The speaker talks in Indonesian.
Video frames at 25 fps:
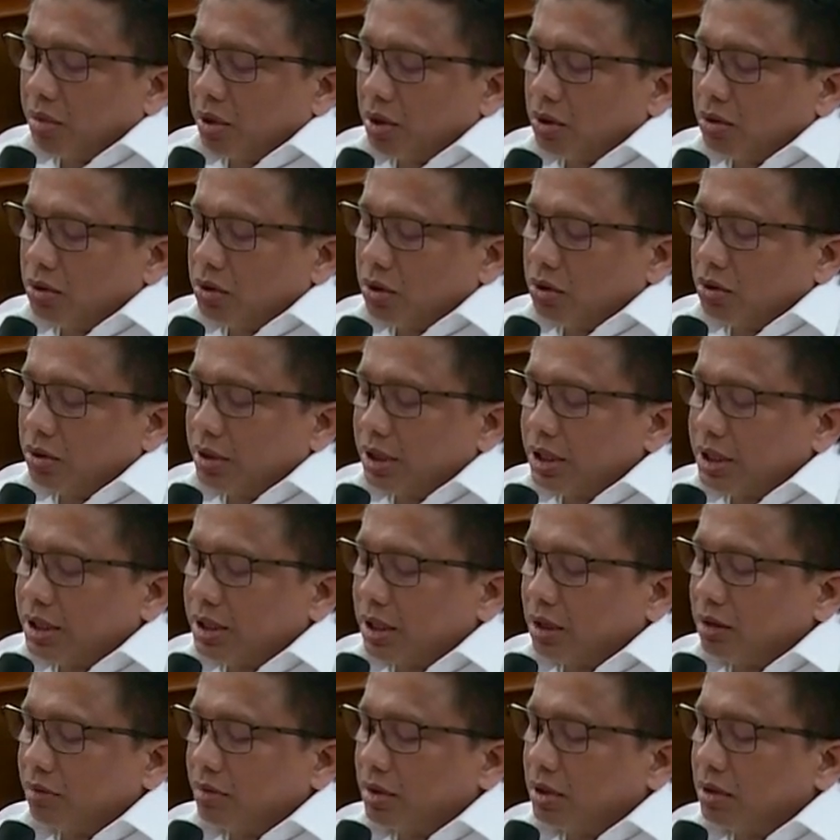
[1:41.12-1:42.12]
Peluru
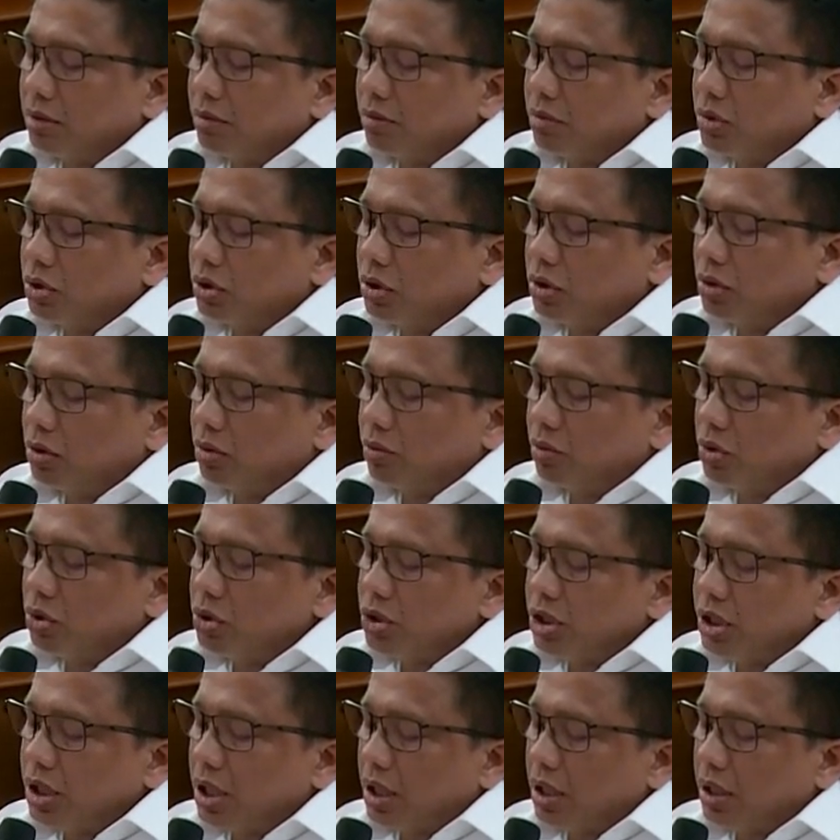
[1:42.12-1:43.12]
Richard menembus
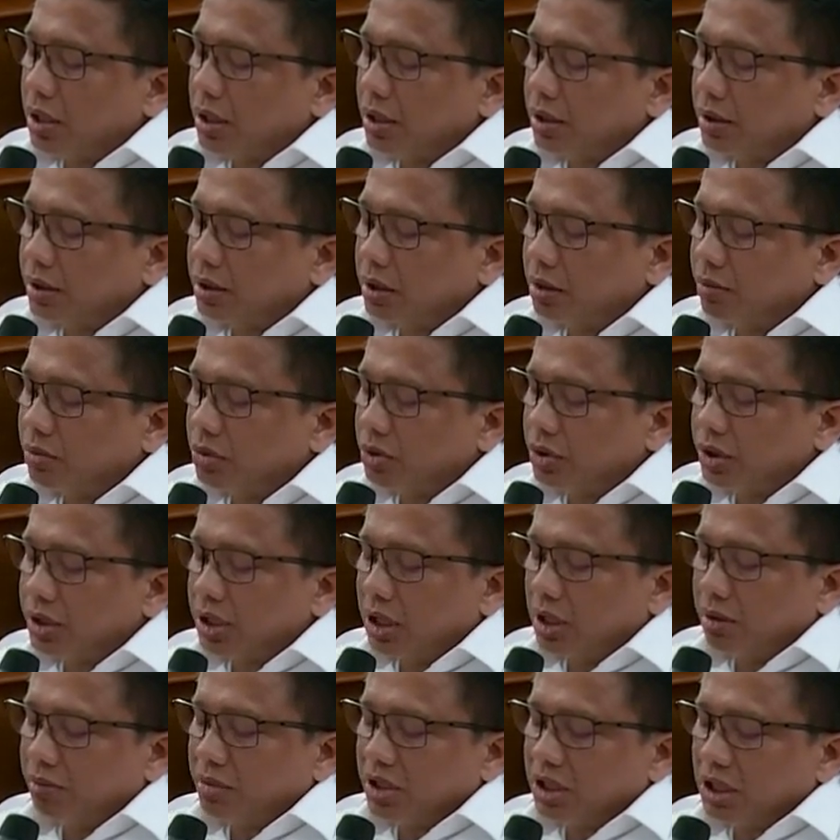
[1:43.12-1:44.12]
tubuhnya,
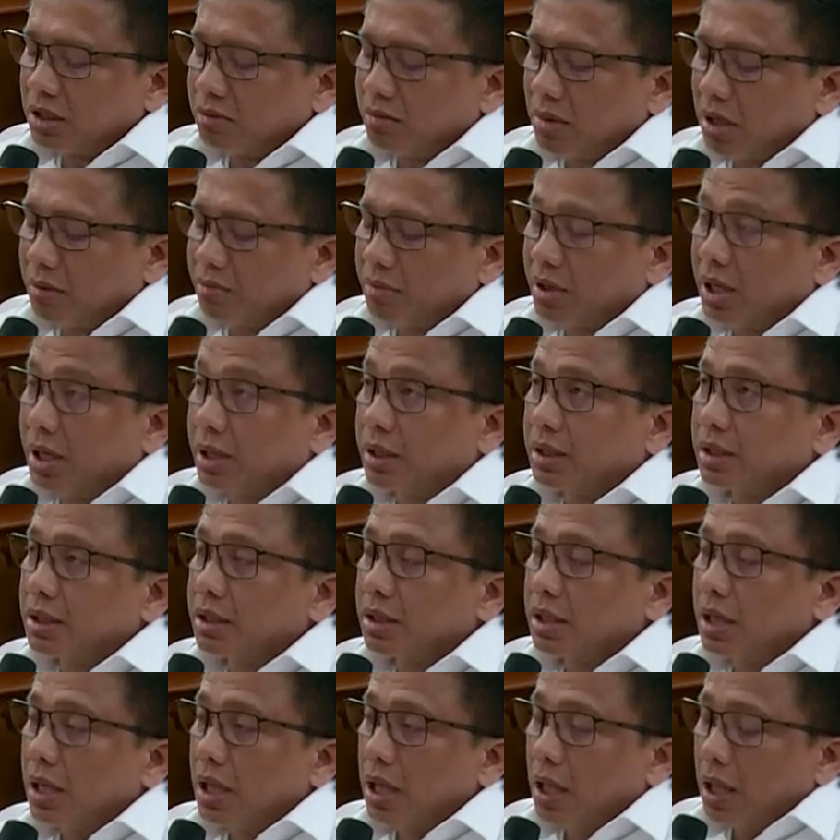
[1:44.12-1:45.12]
kemudian menyebabkan
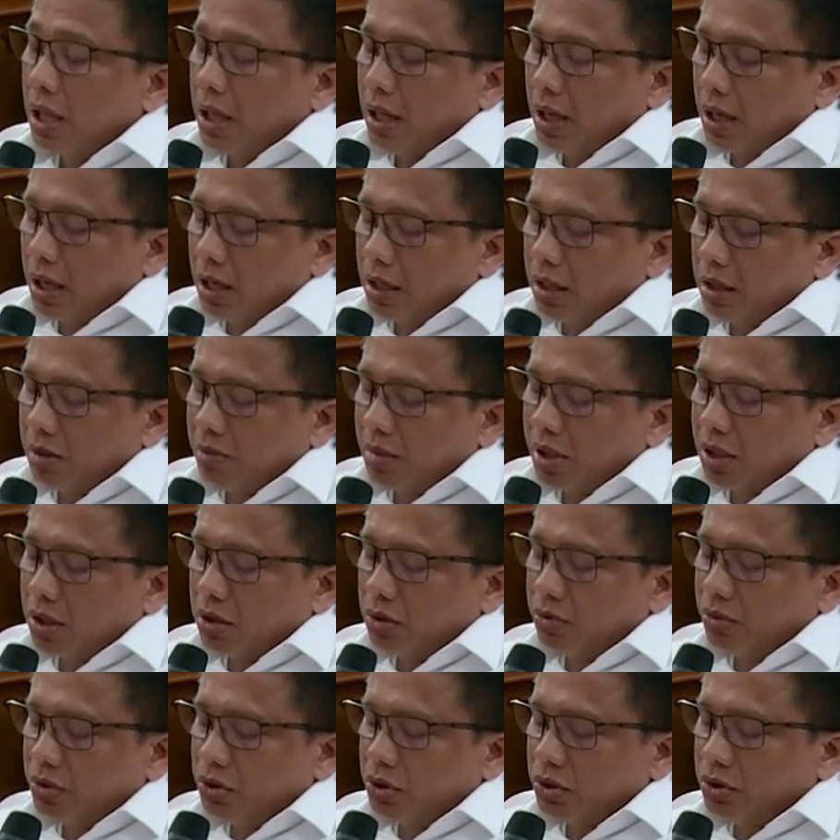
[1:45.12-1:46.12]

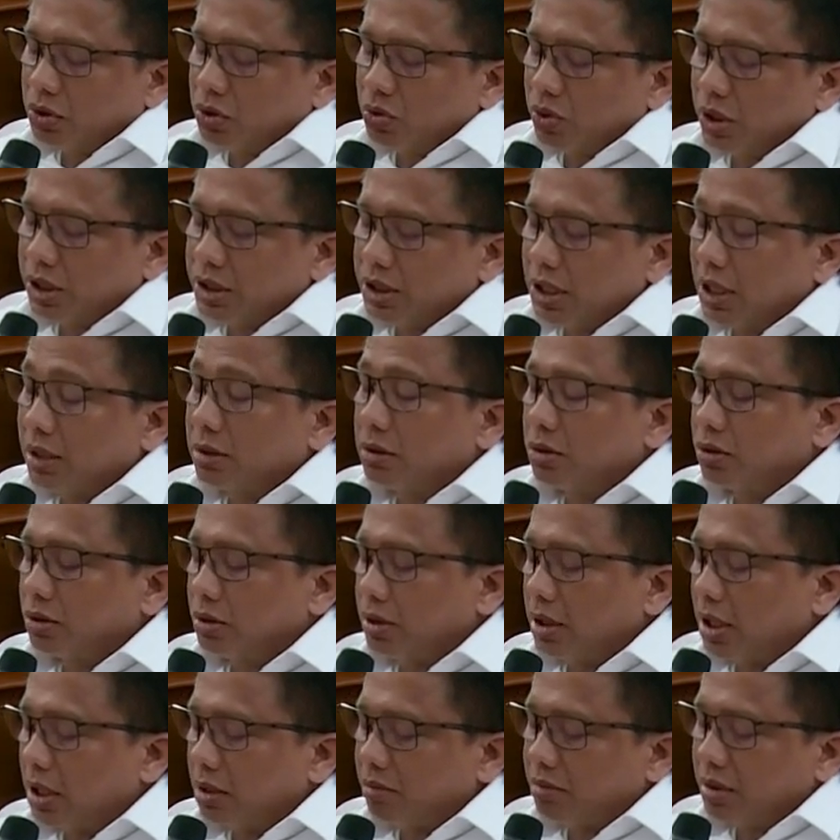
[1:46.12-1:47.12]
almarhum Yosua
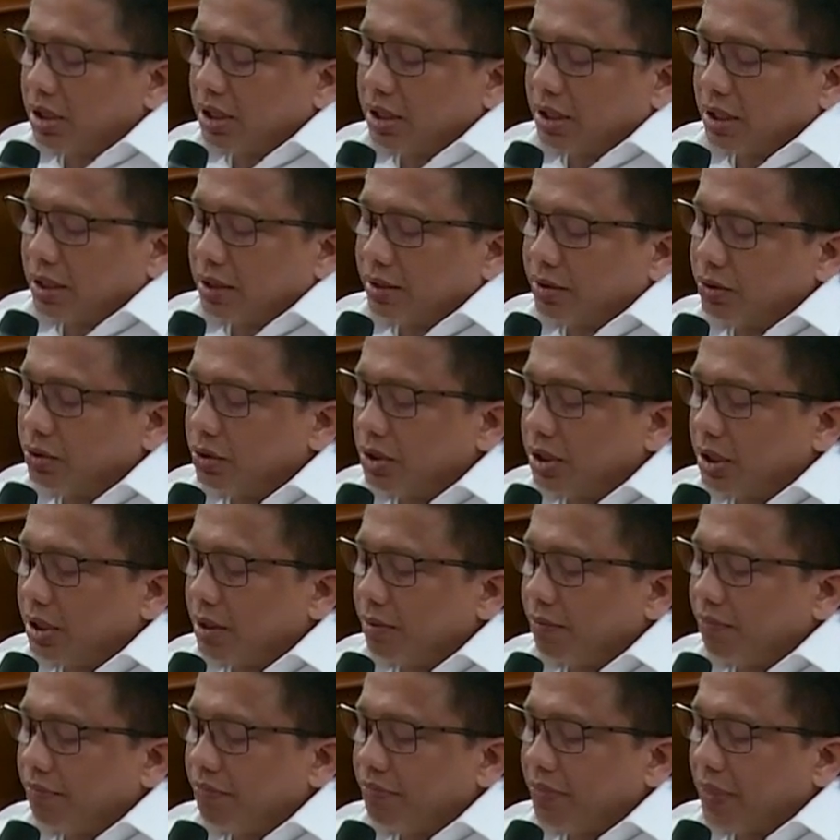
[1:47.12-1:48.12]
jatuh dan meninggal
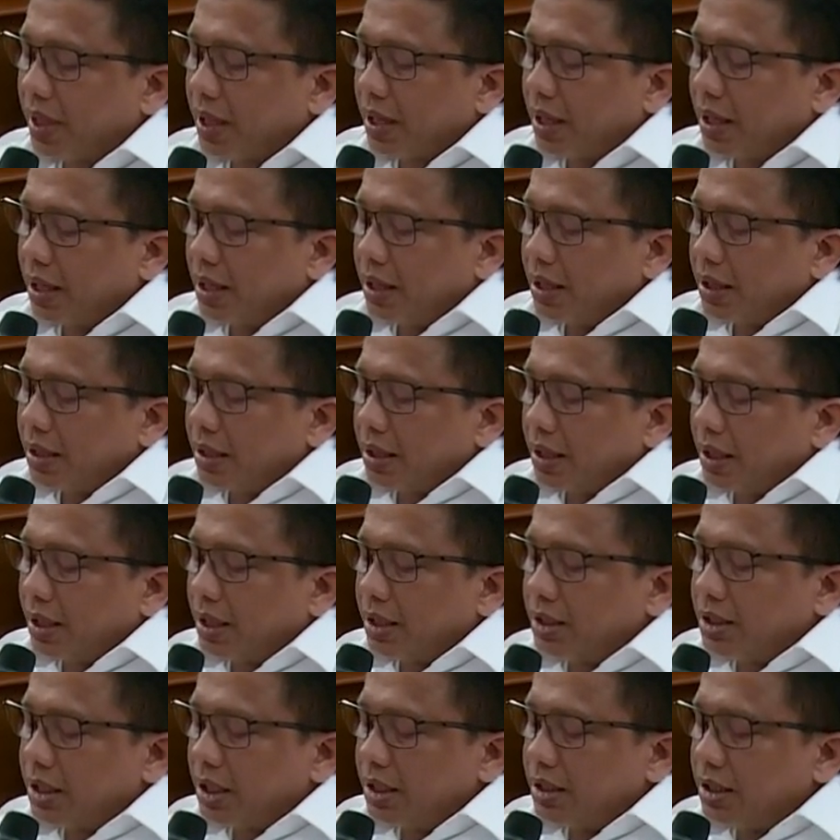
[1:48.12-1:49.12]
dunia.
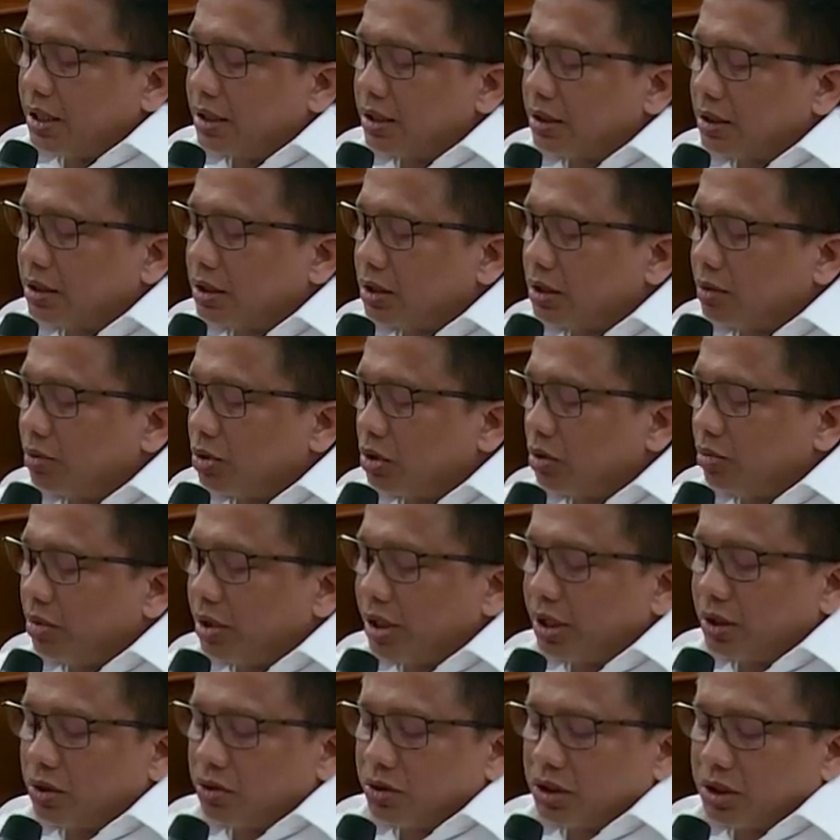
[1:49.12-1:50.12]
Kejadian tersebut
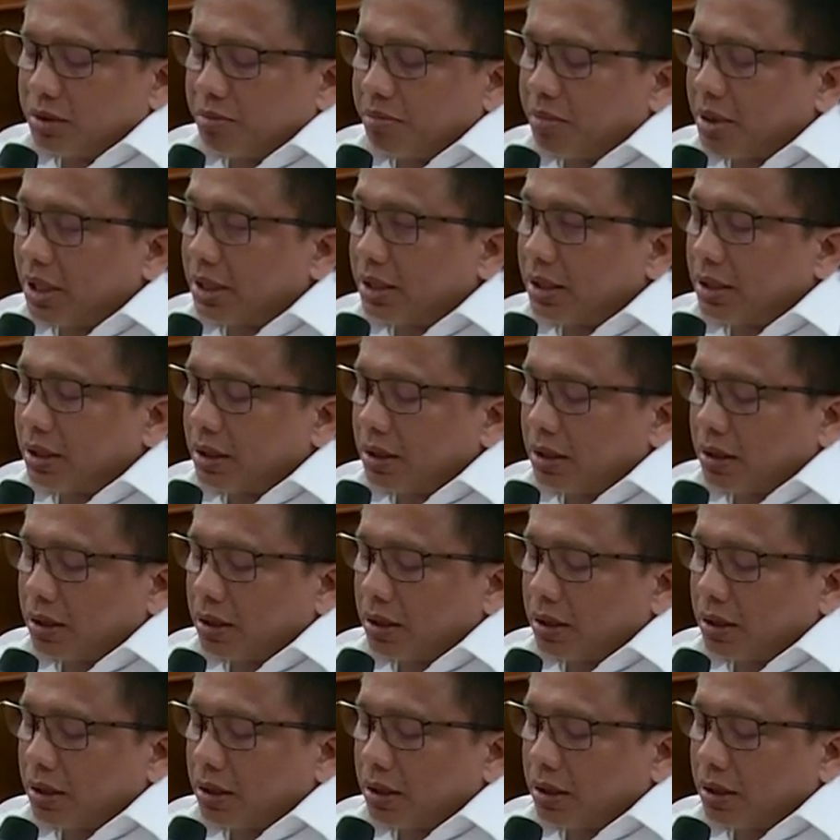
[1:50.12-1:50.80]
begitu cepat.